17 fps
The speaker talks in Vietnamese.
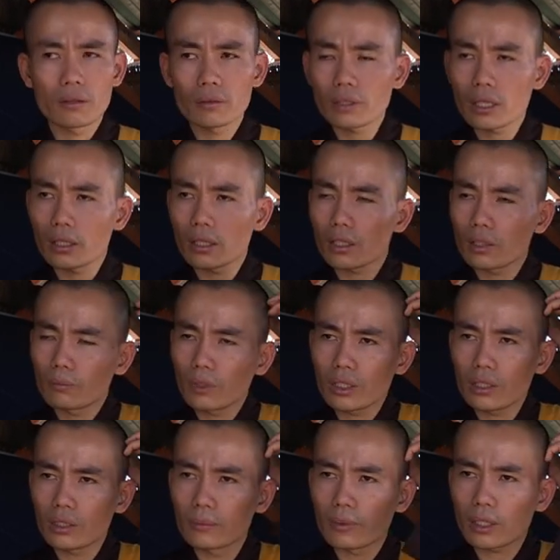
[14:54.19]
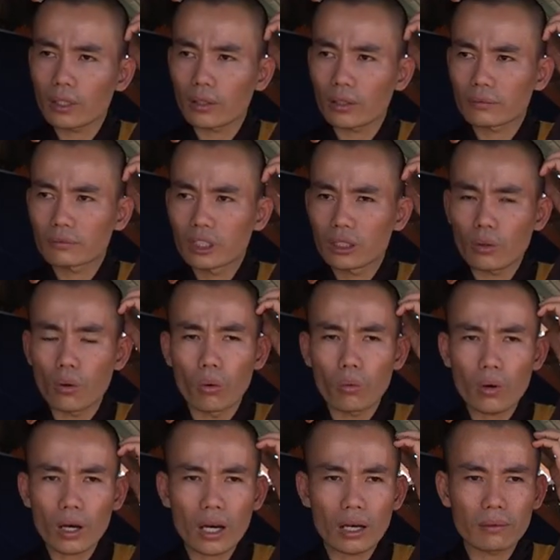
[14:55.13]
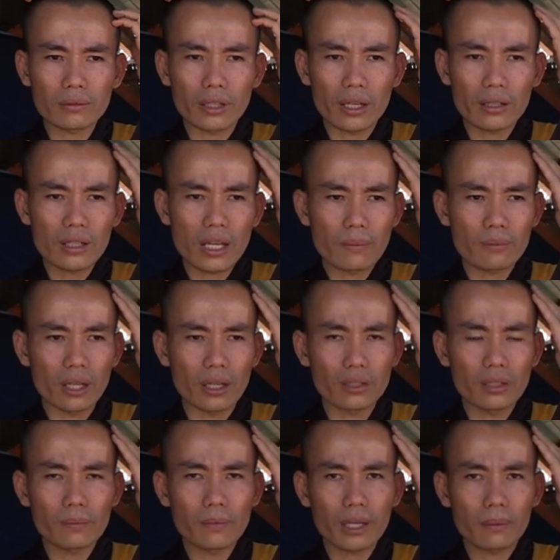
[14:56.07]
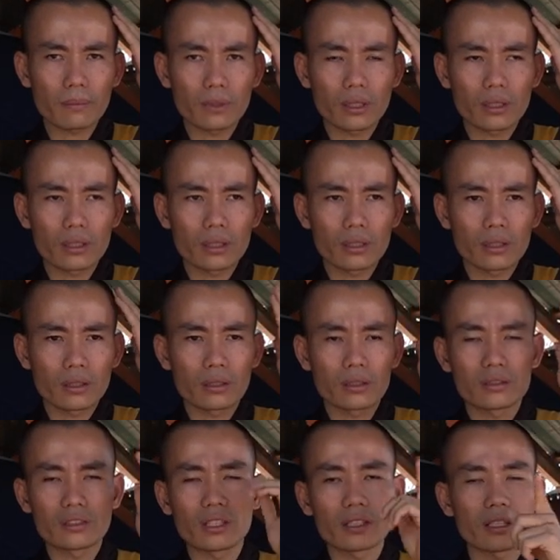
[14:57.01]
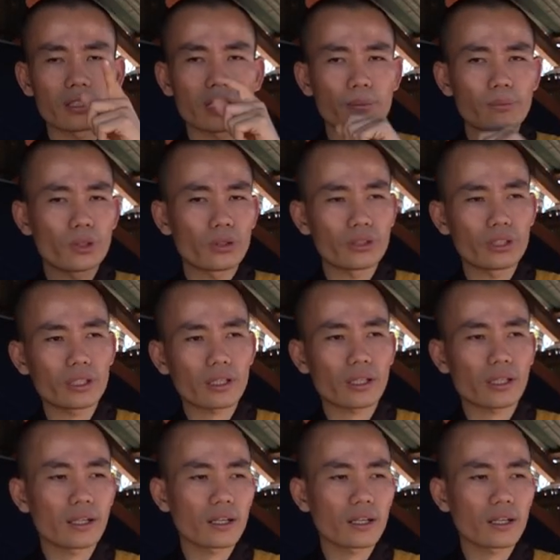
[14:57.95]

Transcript: chết anh cũng muốn vừa mất rồi ổn quá không để anh đem về anh giúp em xin cái tâm thôi tiếc